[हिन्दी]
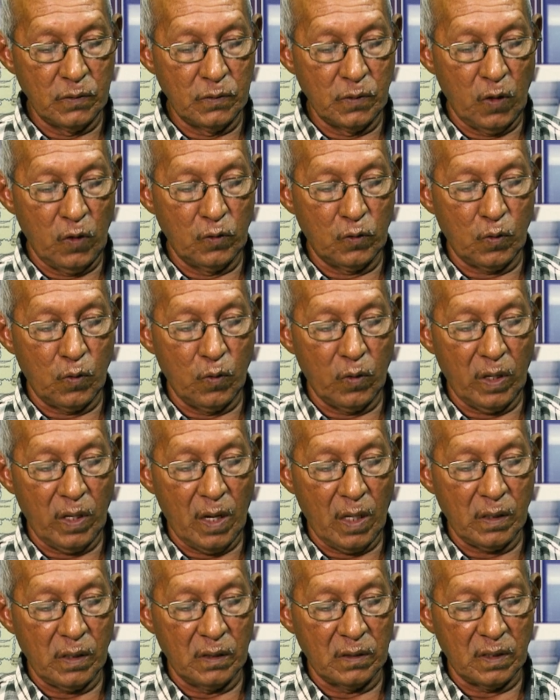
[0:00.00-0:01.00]
जैद
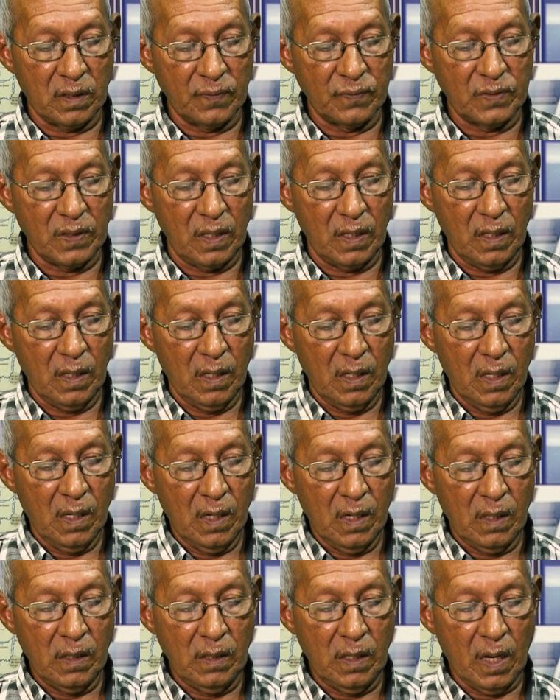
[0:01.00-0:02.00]
कोरिया के तरफ से
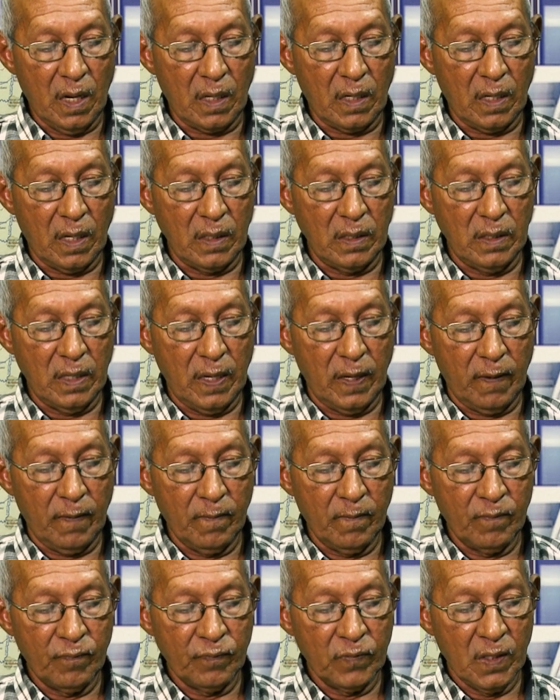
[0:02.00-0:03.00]
या कहिए
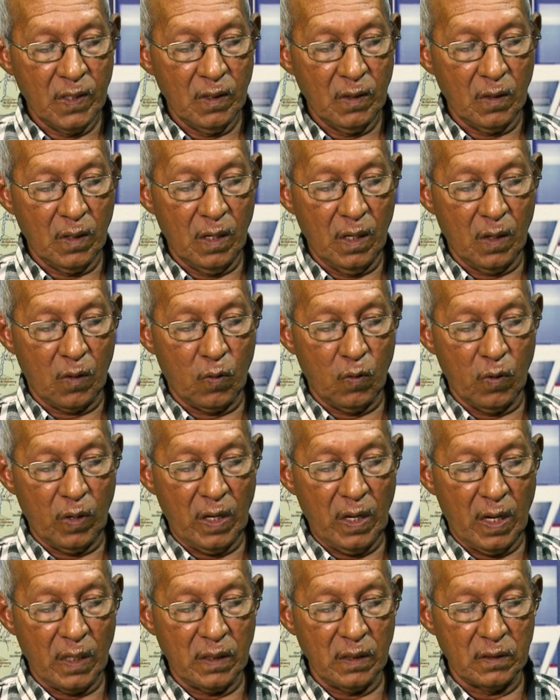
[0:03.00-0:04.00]

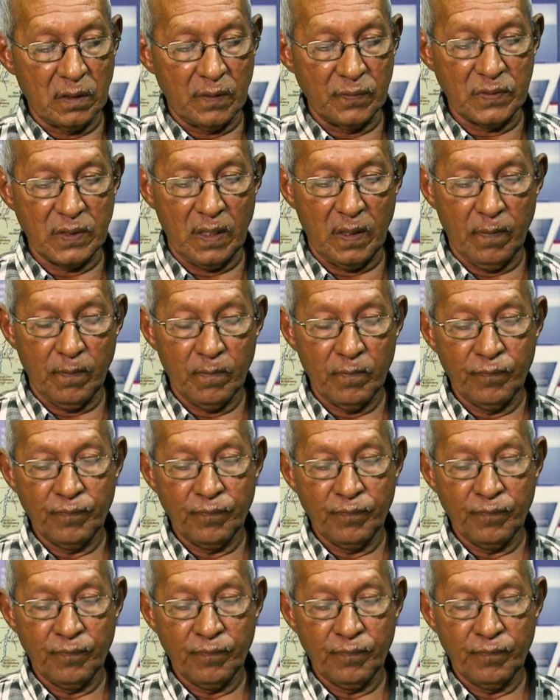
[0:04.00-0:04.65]
कोरिया के तरफ से